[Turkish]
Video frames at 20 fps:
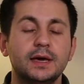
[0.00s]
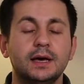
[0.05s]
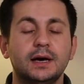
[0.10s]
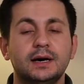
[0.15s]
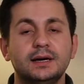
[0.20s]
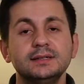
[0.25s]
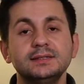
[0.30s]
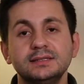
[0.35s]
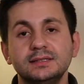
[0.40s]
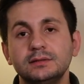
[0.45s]

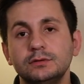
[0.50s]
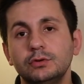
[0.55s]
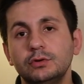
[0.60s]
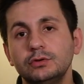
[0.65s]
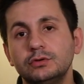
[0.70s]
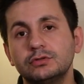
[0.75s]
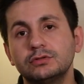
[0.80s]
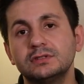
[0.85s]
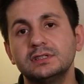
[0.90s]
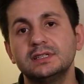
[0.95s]
Hastanın
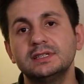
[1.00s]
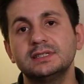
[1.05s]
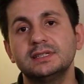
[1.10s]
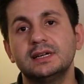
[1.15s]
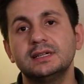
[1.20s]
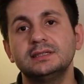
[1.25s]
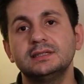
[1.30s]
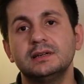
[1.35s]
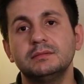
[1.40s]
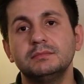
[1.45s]
öyküsünde
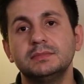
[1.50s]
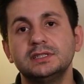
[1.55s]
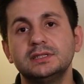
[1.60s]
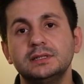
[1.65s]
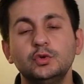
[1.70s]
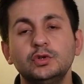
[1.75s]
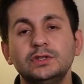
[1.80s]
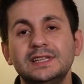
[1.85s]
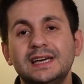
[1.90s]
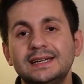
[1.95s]
zaten bir
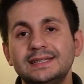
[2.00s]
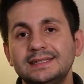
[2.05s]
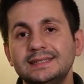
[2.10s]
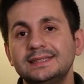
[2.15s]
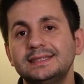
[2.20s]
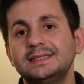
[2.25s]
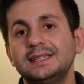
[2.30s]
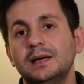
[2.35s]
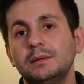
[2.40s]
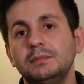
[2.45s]
üriner
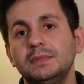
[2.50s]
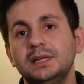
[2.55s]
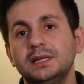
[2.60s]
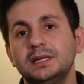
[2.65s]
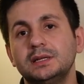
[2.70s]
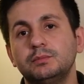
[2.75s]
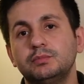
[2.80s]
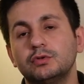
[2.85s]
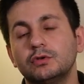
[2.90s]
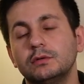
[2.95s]
sistemle
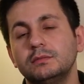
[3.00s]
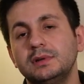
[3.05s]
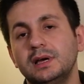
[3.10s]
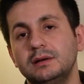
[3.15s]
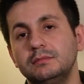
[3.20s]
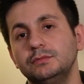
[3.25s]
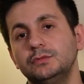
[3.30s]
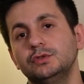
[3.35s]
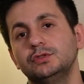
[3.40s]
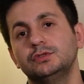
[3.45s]
ilgili
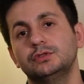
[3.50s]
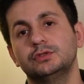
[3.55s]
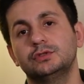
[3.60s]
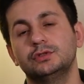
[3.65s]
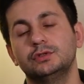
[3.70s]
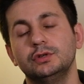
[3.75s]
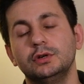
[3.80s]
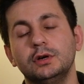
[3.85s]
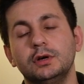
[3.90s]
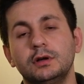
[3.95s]
problem
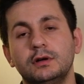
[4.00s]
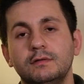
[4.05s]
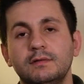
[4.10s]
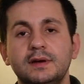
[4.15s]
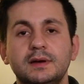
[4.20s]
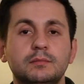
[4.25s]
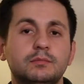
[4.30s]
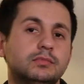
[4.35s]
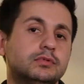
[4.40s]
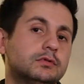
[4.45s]
gözüküyor
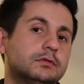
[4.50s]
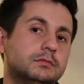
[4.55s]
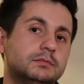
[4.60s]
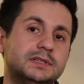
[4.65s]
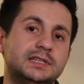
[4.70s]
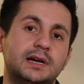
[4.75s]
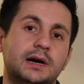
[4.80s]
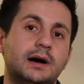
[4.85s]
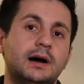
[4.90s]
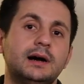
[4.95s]
ve bu
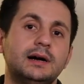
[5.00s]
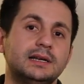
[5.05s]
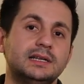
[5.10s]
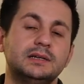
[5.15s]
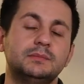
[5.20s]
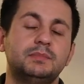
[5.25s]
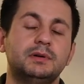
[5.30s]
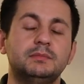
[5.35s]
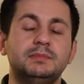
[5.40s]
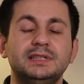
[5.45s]
bir ağrı
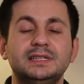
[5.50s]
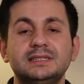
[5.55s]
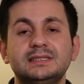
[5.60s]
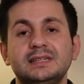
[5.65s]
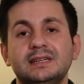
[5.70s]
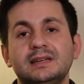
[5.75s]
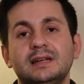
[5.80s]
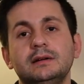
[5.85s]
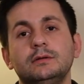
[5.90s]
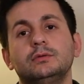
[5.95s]
yapabilir,
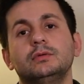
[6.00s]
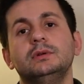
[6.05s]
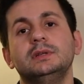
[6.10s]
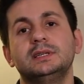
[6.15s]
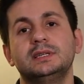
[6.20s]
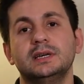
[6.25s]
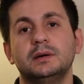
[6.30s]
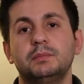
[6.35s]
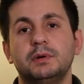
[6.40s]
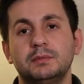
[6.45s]
renal
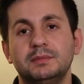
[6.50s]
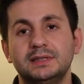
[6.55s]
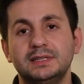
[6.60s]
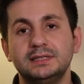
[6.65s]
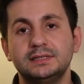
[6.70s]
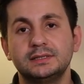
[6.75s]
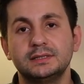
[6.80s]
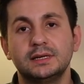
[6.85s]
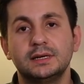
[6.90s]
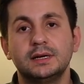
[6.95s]
kolik
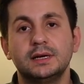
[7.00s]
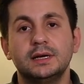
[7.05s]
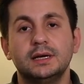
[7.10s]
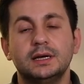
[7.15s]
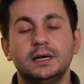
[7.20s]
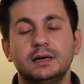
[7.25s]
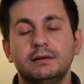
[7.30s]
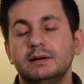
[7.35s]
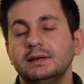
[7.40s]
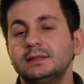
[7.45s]
yapabilir.
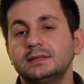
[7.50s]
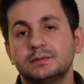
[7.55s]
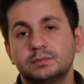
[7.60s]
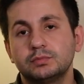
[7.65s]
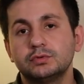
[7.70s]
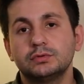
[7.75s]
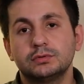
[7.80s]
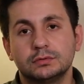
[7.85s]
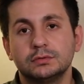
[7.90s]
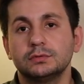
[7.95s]
Evet
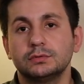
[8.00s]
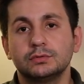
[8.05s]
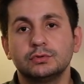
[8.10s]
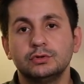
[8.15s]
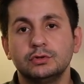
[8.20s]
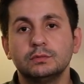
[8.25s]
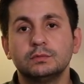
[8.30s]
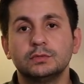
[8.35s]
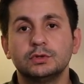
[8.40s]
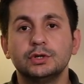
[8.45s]
bu
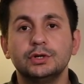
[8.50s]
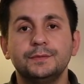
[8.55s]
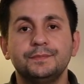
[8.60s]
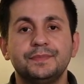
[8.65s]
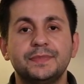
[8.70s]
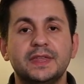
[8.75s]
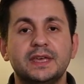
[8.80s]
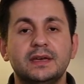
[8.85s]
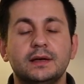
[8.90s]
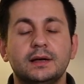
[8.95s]
uyumlu.
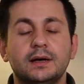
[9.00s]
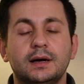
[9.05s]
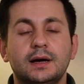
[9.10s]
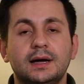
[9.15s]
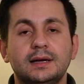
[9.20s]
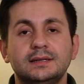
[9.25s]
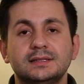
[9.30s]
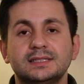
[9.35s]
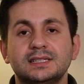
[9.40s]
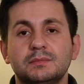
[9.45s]

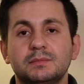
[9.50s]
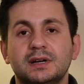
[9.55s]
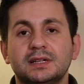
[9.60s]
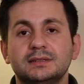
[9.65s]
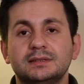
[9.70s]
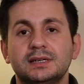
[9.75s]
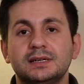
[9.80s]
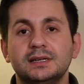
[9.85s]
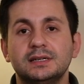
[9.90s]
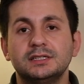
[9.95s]
Aynı
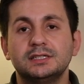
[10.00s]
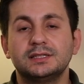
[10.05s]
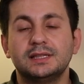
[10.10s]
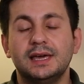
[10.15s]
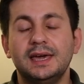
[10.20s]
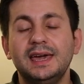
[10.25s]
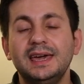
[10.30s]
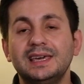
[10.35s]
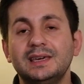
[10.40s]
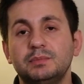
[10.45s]
zamanda işte
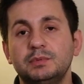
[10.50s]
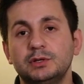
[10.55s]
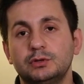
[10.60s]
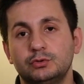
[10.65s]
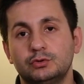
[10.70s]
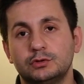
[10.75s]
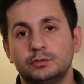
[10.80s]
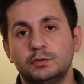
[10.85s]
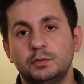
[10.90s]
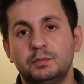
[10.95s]
ek bir
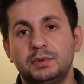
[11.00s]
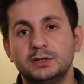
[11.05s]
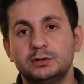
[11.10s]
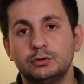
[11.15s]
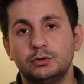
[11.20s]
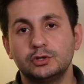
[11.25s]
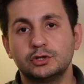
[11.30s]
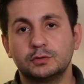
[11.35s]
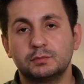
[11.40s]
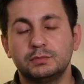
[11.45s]
durumu,
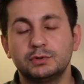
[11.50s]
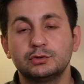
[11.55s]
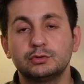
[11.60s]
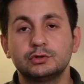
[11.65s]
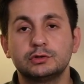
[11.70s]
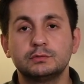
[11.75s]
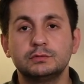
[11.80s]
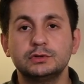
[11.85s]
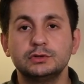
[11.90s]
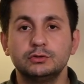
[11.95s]
patolojik bir
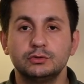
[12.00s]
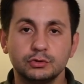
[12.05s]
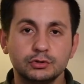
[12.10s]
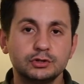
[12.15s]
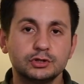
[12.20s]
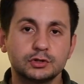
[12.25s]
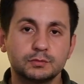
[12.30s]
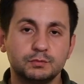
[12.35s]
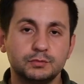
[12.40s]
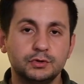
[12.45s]
durumu
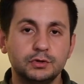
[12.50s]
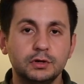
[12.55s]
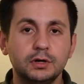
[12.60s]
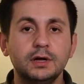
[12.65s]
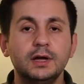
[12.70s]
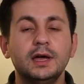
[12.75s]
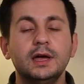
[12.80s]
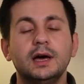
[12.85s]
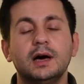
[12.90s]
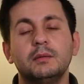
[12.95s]
gözükmüyor.
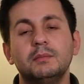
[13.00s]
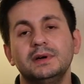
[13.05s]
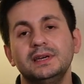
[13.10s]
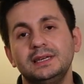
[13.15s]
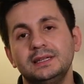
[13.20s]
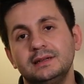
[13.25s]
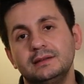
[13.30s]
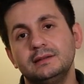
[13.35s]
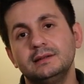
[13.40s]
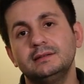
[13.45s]
Ama
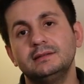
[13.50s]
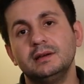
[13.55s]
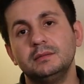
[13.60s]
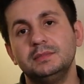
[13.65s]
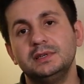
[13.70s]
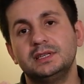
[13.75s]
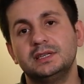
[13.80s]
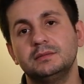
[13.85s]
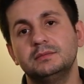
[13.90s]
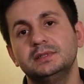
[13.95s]
yine de
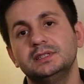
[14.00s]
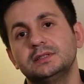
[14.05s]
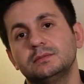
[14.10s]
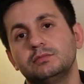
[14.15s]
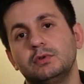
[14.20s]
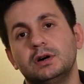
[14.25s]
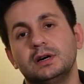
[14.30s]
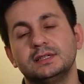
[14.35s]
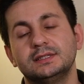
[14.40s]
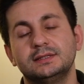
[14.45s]
tabii ki biz
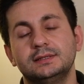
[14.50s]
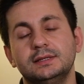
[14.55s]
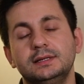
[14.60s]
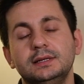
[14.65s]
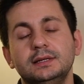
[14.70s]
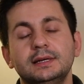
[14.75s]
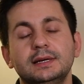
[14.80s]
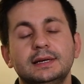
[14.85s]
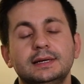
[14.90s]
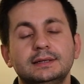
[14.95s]
bu
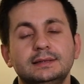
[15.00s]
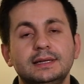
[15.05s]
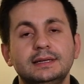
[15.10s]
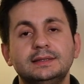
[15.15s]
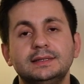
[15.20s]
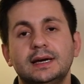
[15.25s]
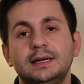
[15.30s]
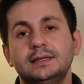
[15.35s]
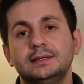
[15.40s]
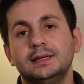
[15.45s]
hastayı
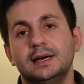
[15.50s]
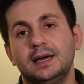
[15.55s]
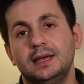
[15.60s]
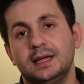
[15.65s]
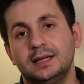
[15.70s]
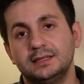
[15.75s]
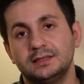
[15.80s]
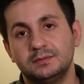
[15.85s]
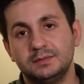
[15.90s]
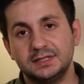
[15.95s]
detaylı
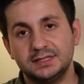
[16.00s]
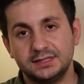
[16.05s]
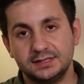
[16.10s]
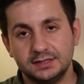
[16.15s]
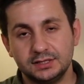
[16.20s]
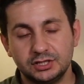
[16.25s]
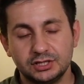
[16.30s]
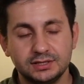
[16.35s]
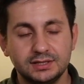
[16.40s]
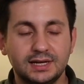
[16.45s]
değerlendirmesi
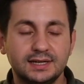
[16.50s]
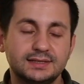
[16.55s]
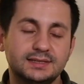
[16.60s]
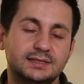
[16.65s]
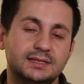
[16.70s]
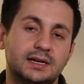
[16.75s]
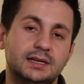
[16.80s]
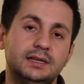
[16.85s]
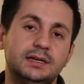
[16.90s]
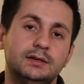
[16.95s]
için
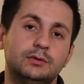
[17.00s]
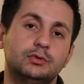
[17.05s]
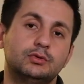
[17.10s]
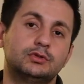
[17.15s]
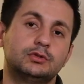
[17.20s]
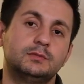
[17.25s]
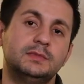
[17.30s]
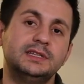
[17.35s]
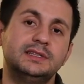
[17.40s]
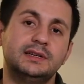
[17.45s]
hastaneye
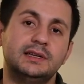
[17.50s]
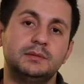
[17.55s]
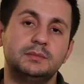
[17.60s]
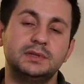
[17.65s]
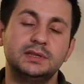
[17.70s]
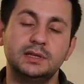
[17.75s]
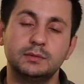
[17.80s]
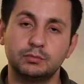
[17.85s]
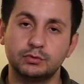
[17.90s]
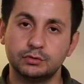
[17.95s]
götürme
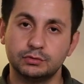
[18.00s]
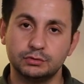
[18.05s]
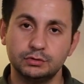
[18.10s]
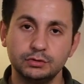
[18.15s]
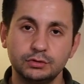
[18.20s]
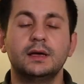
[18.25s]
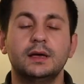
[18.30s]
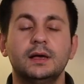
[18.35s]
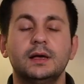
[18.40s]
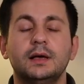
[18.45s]
talebinde
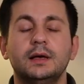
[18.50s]
bulunduk.